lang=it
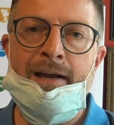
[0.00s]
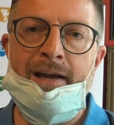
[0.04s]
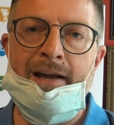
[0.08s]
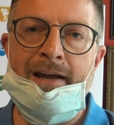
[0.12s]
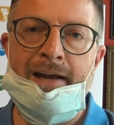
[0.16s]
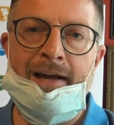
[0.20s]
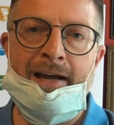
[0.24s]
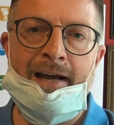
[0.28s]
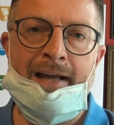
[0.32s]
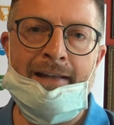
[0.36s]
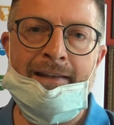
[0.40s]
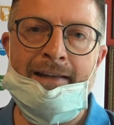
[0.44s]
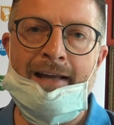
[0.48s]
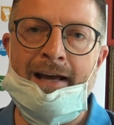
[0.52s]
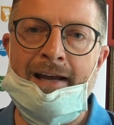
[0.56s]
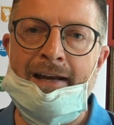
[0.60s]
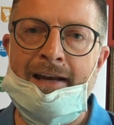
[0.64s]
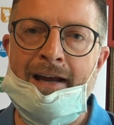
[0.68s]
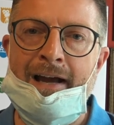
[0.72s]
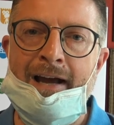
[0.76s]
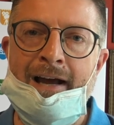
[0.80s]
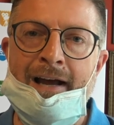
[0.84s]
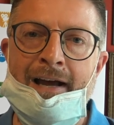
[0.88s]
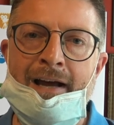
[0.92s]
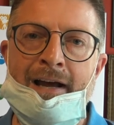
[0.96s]
eh,
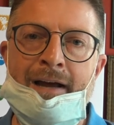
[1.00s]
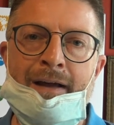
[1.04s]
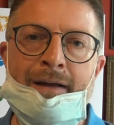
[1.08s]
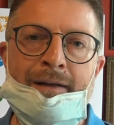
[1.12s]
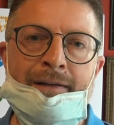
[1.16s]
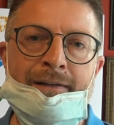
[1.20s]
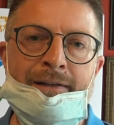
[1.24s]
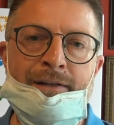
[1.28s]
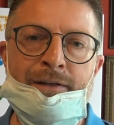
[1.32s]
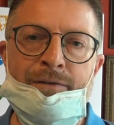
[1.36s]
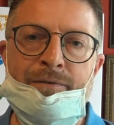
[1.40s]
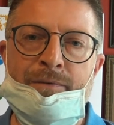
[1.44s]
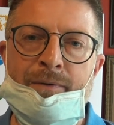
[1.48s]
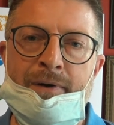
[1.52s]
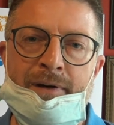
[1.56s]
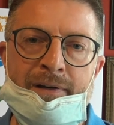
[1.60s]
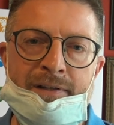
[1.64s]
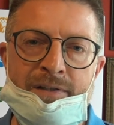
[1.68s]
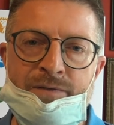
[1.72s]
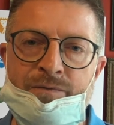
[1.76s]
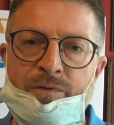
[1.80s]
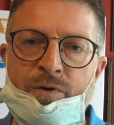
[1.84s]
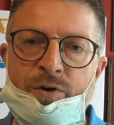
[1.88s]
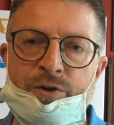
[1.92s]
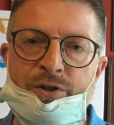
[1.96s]
andare a eh,
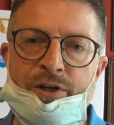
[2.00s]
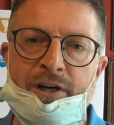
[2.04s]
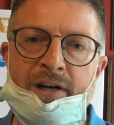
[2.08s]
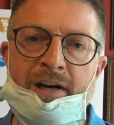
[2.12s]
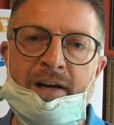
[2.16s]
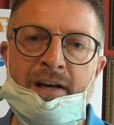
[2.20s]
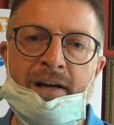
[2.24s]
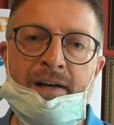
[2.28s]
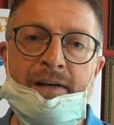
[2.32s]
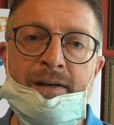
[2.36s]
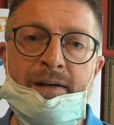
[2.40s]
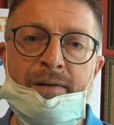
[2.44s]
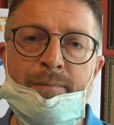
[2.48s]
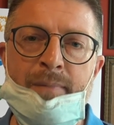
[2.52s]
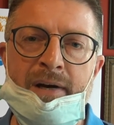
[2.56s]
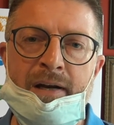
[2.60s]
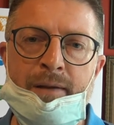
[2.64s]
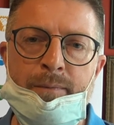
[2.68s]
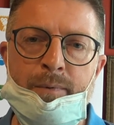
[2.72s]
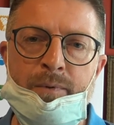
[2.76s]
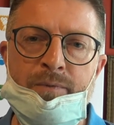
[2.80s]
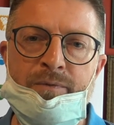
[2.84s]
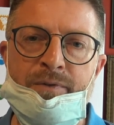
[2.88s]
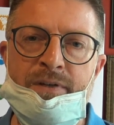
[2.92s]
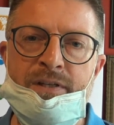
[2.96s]
svolgere la
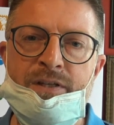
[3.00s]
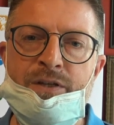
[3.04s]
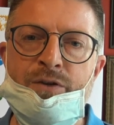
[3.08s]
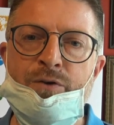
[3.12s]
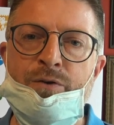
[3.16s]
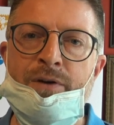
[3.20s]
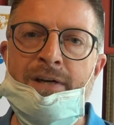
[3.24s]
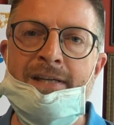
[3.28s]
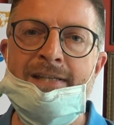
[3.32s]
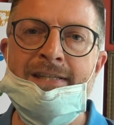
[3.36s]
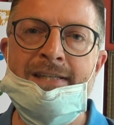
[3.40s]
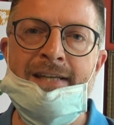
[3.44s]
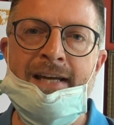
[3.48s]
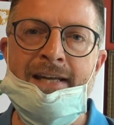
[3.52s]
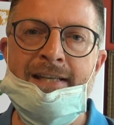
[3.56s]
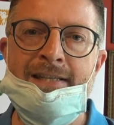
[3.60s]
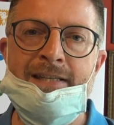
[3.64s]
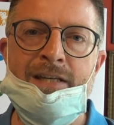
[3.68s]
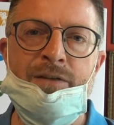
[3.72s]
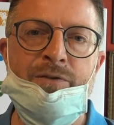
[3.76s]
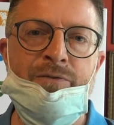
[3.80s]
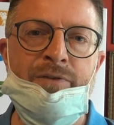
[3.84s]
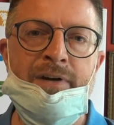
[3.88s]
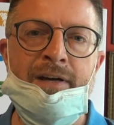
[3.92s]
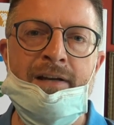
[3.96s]
libera professione
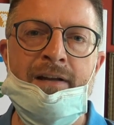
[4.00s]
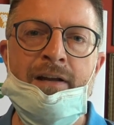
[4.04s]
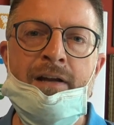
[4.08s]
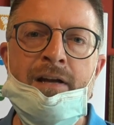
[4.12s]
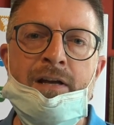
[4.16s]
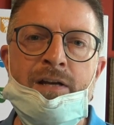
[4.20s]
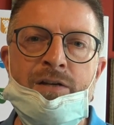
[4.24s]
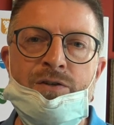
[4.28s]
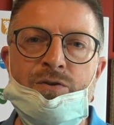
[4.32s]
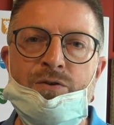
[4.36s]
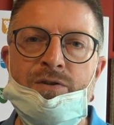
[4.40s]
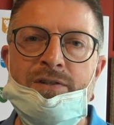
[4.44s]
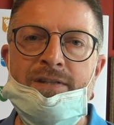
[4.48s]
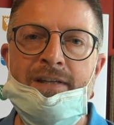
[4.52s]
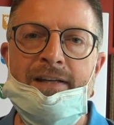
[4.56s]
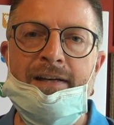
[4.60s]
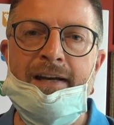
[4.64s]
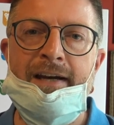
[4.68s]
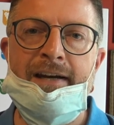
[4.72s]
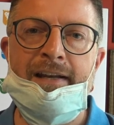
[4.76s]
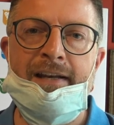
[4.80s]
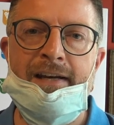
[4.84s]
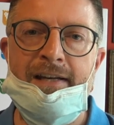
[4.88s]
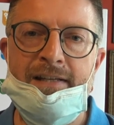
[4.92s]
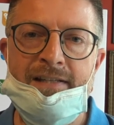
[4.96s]
senza dover
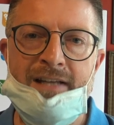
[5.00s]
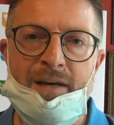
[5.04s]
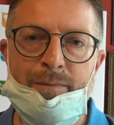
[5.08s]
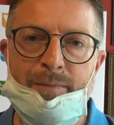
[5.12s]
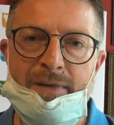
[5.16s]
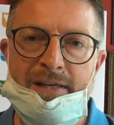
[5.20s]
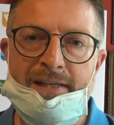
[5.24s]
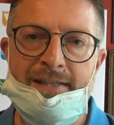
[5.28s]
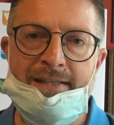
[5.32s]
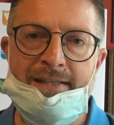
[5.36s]
sostenere l'esame di